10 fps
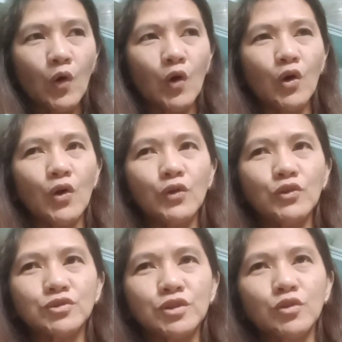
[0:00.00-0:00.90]
or
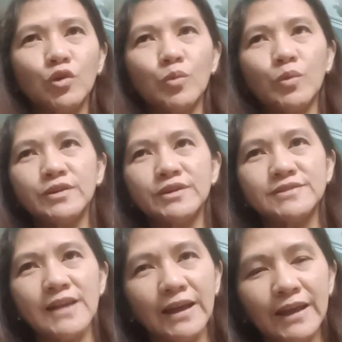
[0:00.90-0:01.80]
gusto nyo umorder
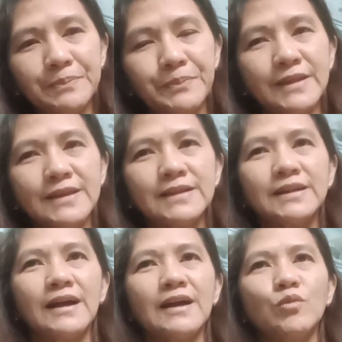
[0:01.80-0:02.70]
sa akin, pwede
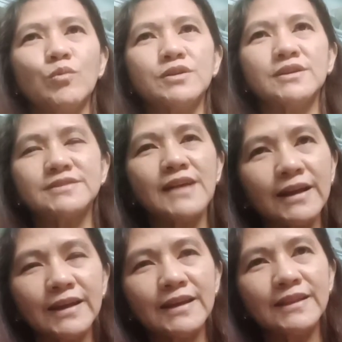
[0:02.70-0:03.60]
rin kang umorder
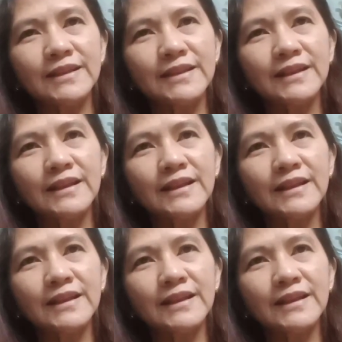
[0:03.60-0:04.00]
sa akin.